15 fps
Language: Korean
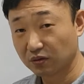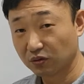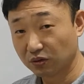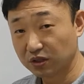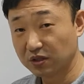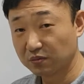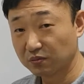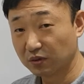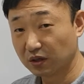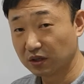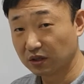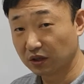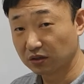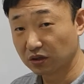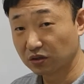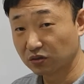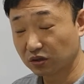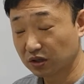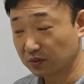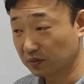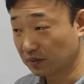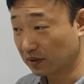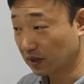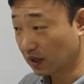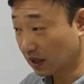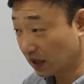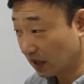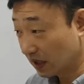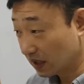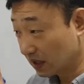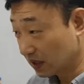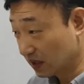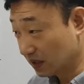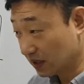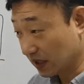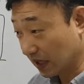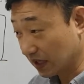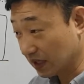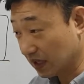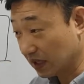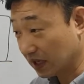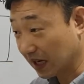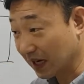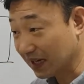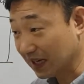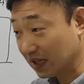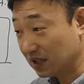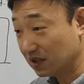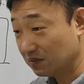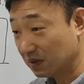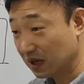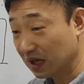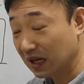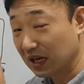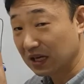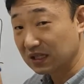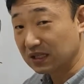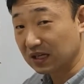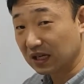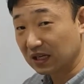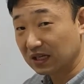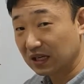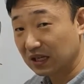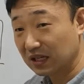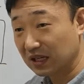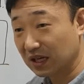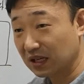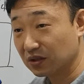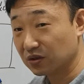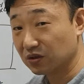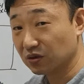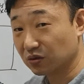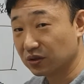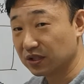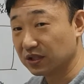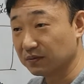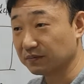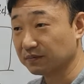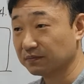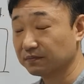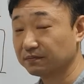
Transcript: 욕심이 뭐 어떤 욕심입니까? 그 자리에 대한 하나님의 자리에 대한 욕심.